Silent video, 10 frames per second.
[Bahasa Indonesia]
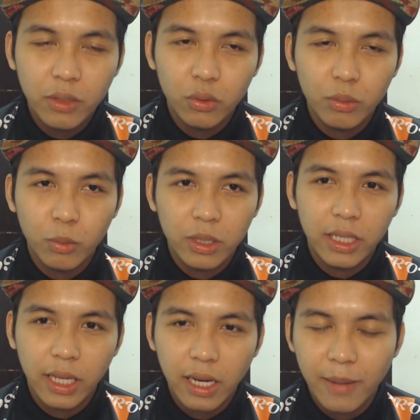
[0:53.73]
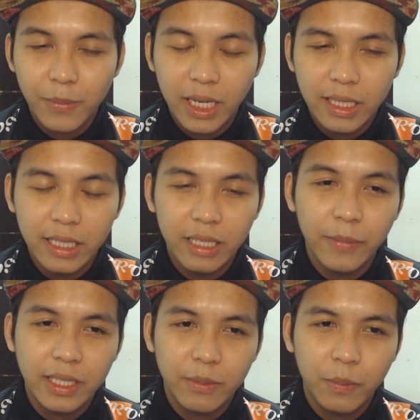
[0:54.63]
nih untuk buktikanlah aplikasi ini
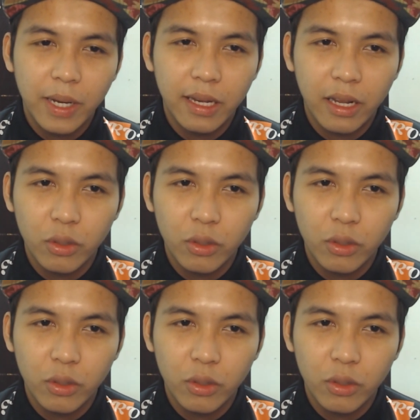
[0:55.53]
masih membayar